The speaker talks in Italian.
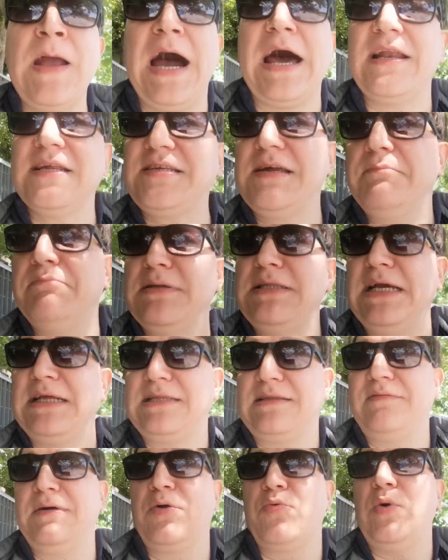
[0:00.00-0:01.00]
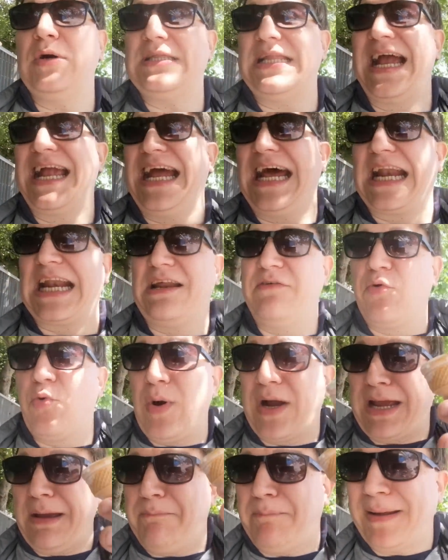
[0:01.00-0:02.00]
hanno sempre detto quando anche arrivo
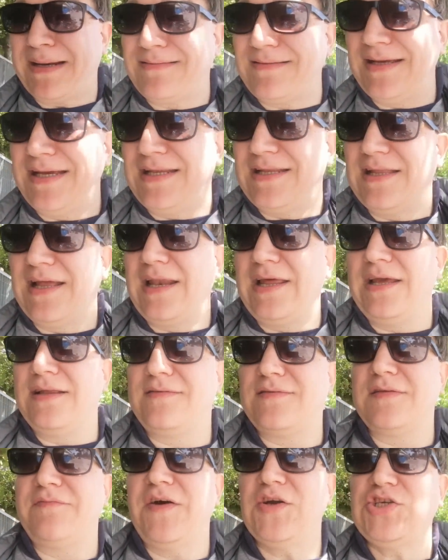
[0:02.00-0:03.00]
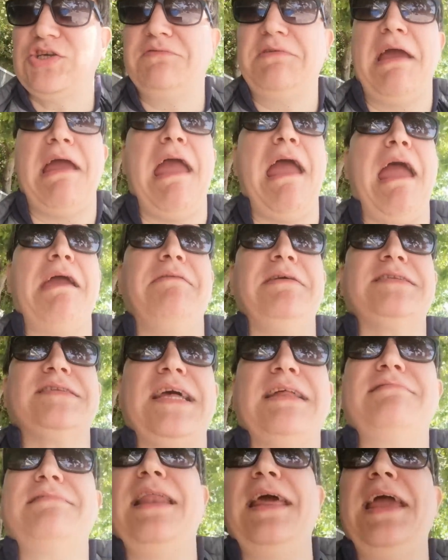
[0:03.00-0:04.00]
qualche partita Delitto facevano eh
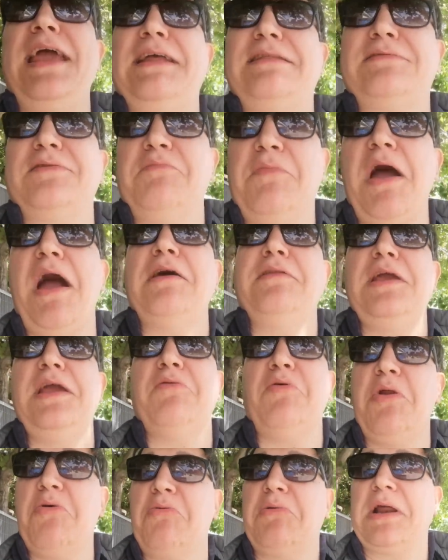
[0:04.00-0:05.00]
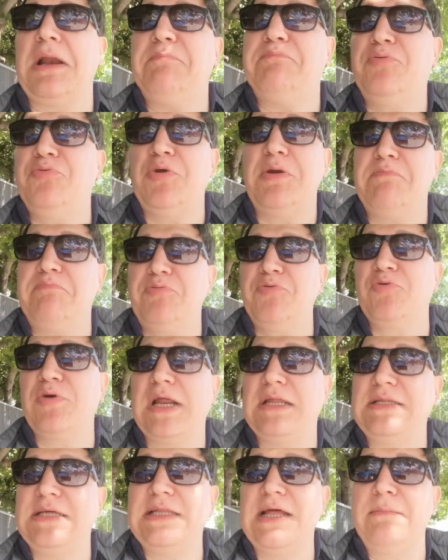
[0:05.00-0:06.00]
questo è Delitto ma dì quello è un più, dei più
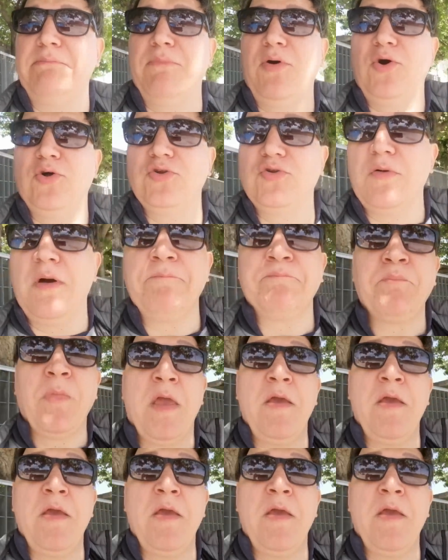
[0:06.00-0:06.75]
grandi del mondo